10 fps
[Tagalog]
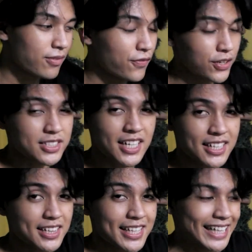First
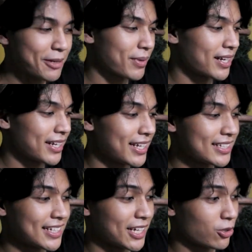nating titikman
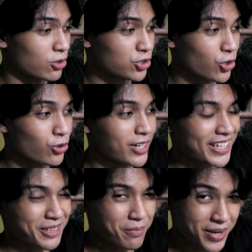is etong
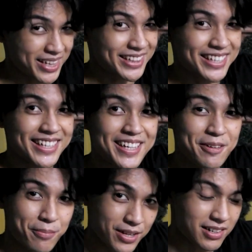chocolate mint
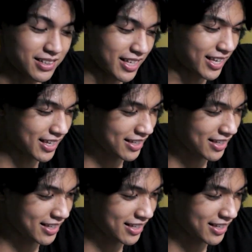milk tea.